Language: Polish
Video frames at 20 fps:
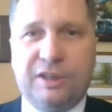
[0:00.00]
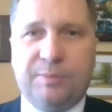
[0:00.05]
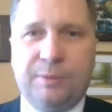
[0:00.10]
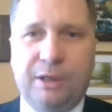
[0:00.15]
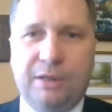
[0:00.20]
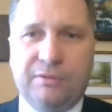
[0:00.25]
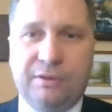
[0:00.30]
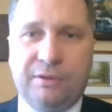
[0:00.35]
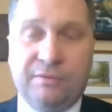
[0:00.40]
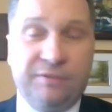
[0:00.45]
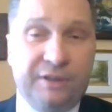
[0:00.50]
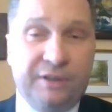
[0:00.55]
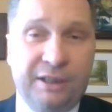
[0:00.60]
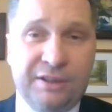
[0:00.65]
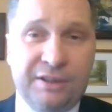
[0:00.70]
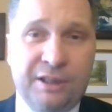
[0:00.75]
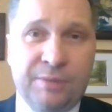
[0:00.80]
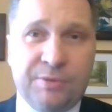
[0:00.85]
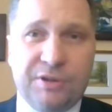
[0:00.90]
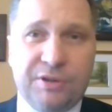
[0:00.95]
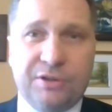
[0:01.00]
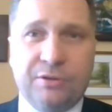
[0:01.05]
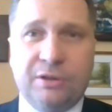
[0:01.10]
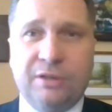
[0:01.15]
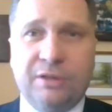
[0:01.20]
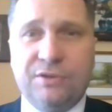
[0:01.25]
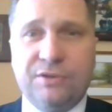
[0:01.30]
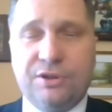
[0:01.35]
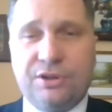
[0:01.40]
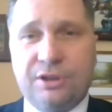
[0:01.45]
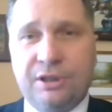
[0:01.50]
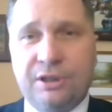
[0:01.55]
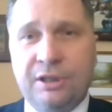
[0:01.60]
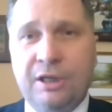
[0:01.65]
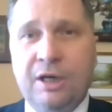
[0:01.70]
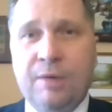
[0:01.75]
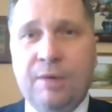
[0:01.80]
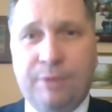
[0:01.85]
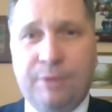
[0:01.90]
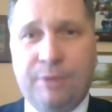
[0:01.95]
z prawem, wykazane przez Sąd Najwyższy,
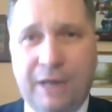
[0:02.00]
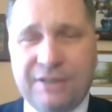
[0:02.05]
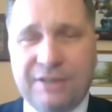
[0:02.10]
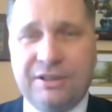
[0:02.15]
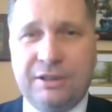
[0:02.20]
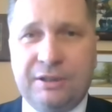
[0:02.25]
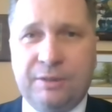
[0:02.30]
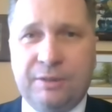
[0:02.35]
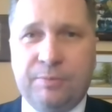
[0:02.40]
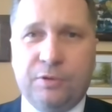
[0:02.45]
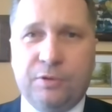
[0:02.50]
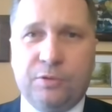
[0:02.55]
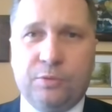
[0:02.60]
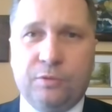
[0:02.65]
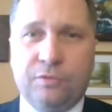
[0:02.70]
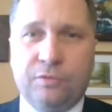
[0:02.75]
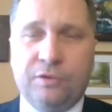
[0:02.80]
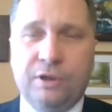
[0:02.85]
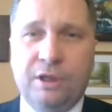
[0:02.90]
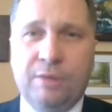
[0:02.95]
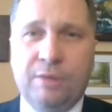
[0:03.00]
pracy tych posłów